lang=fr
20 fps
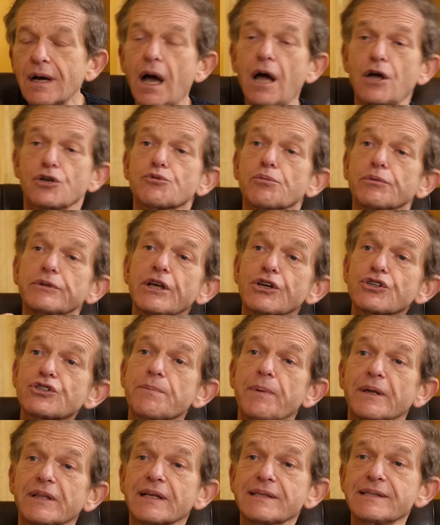Alors je peux vous dire,
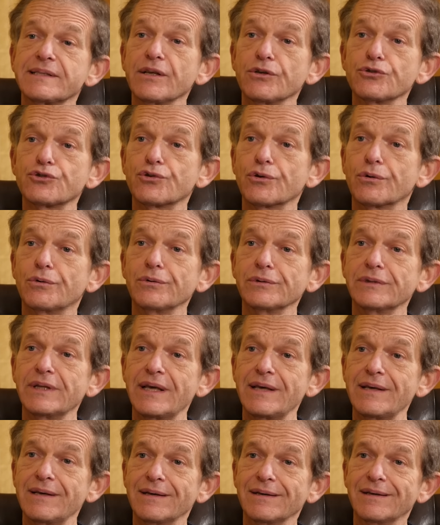j'ai pas de résidence
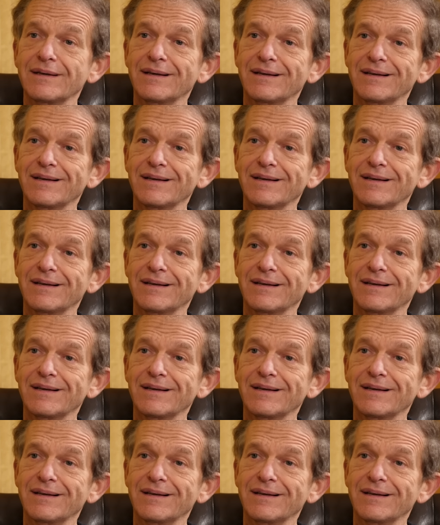secondaire.